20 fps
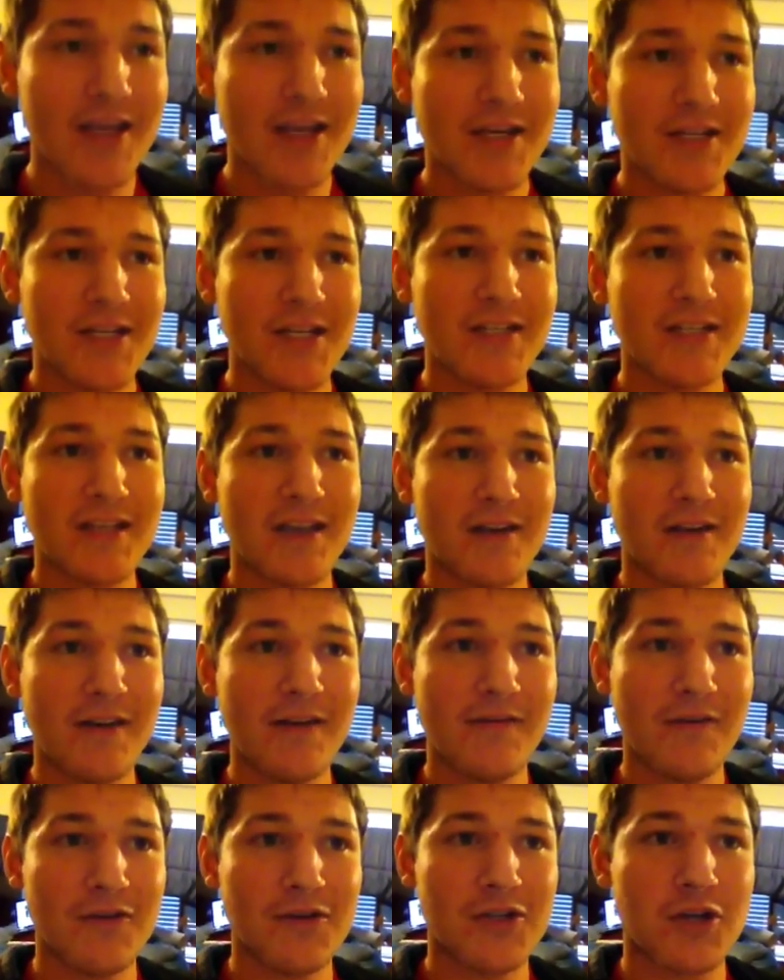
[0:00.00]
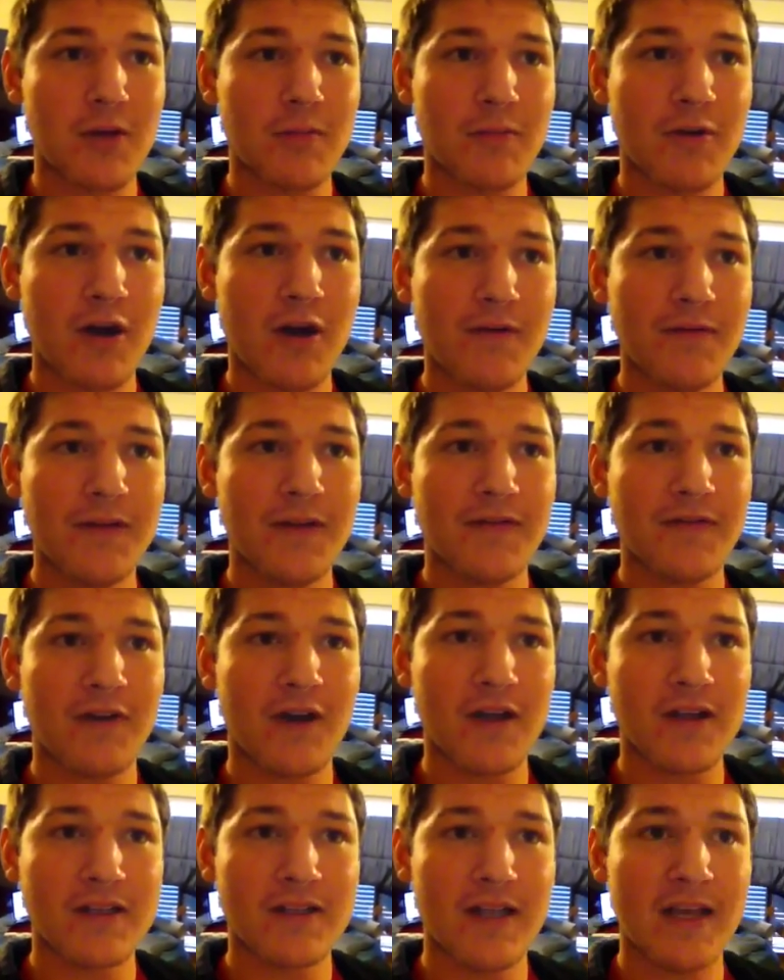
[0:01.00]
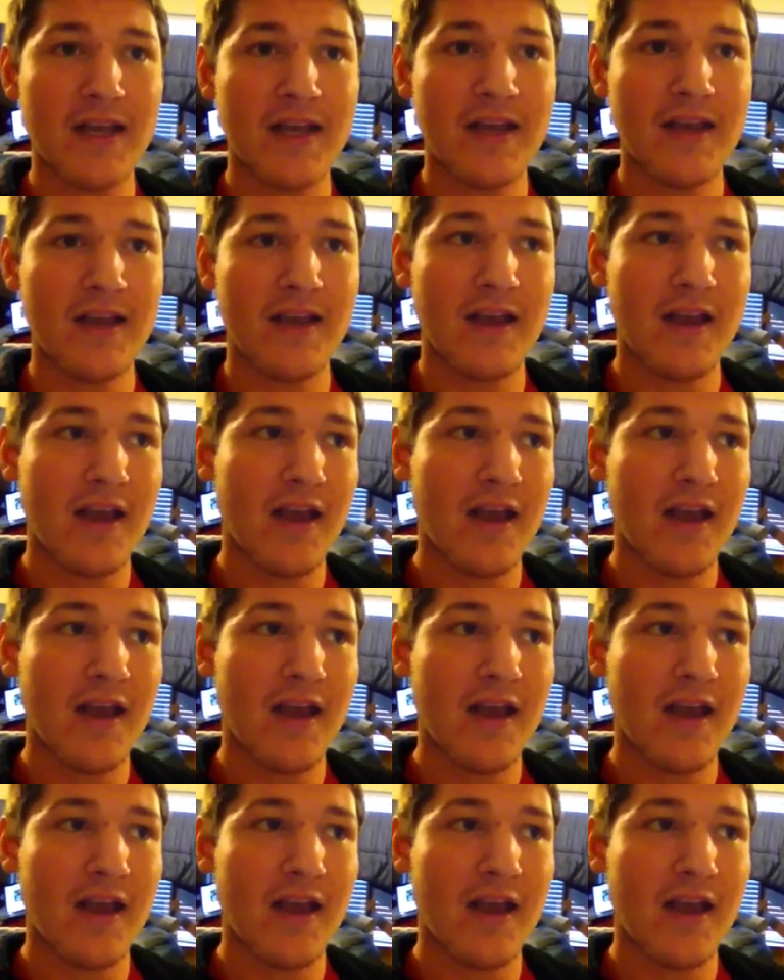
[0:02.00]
je serai votre prof de français